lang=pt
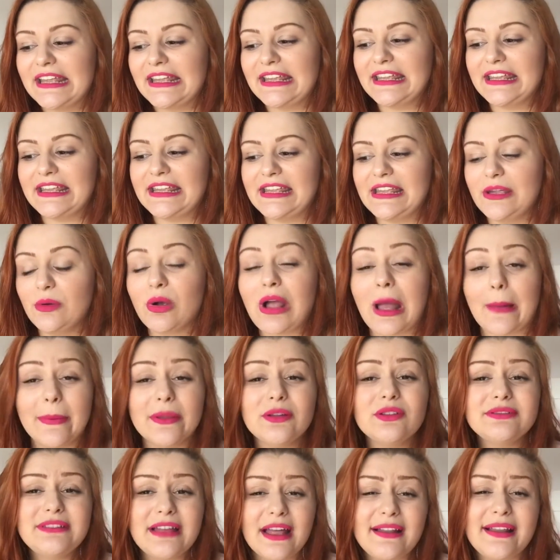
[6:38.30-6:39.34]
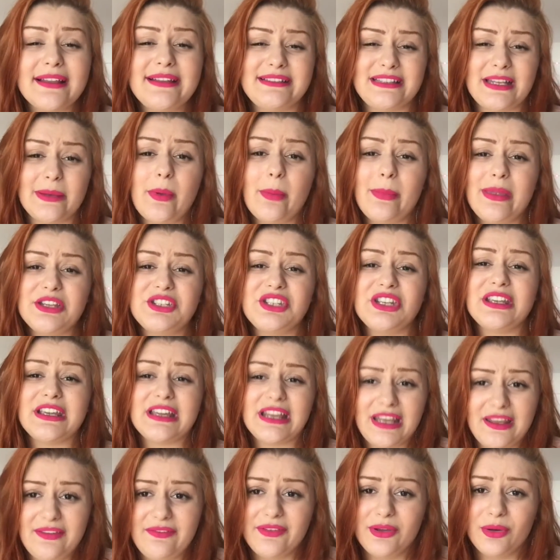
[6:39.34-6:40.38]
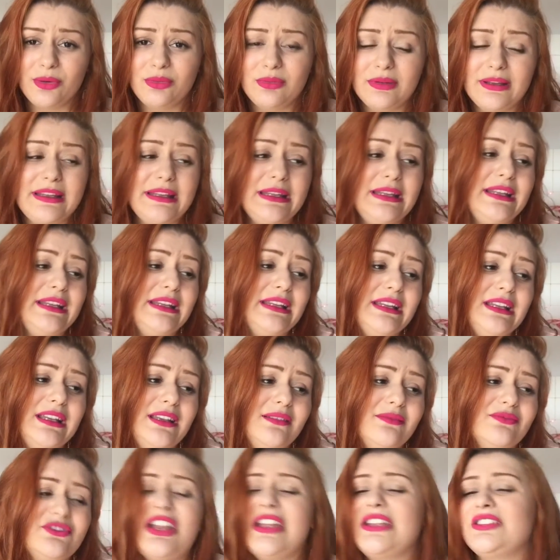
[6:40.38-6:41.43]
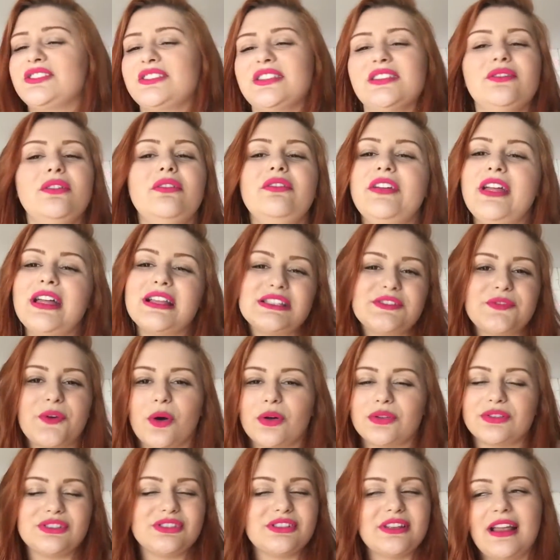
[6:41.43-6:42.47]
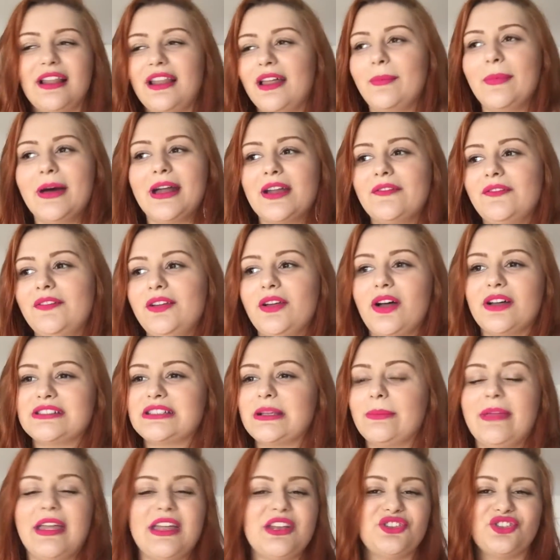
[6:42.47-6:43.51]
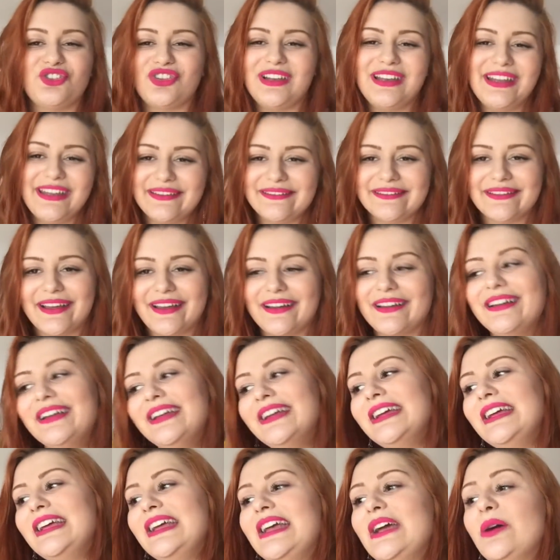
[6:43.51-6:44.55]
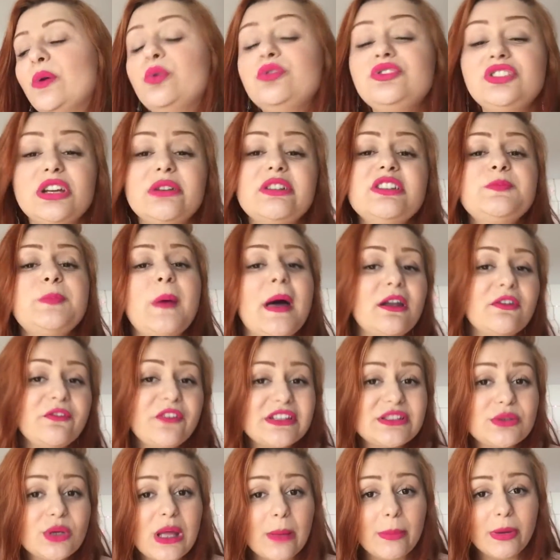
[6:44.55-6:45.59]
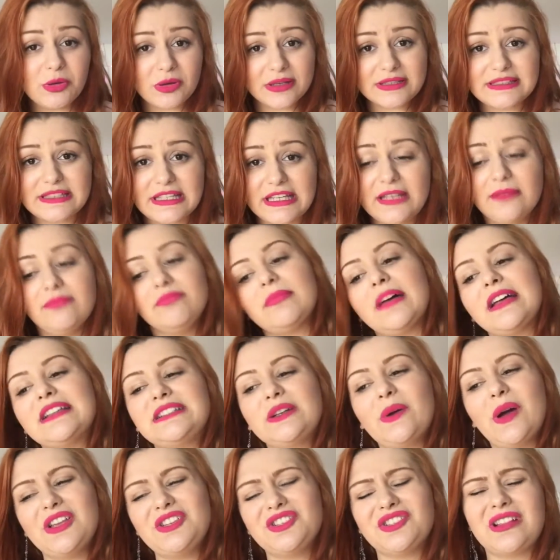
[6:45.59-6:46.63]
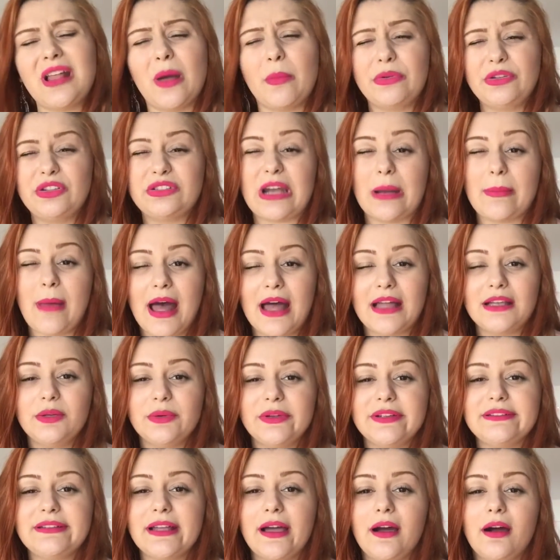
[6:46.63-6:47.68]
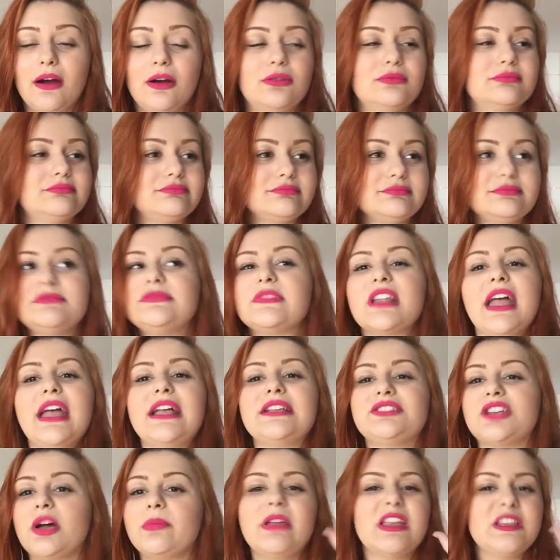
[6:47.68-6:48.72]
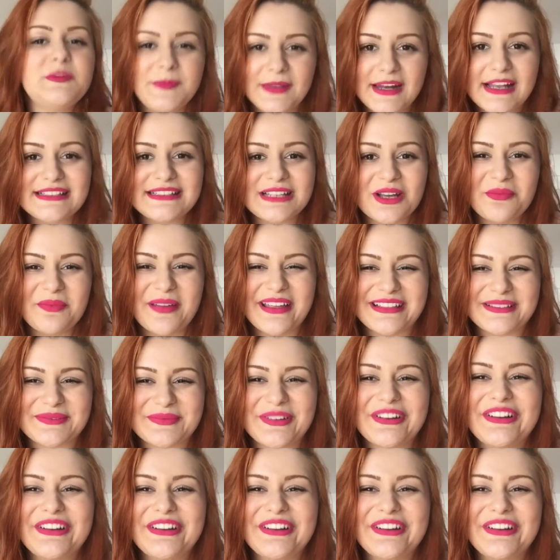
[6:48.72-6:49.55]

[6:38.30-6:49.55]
E o cabelo dela é extremamente incrível e, gente, vocês vão ver as fotos. Ela é maravilhosamente linda. Um dia eu espero fazer um cabelo assim, mas eu acho que dá muito trabalho, então é só minha inspiração mesmo.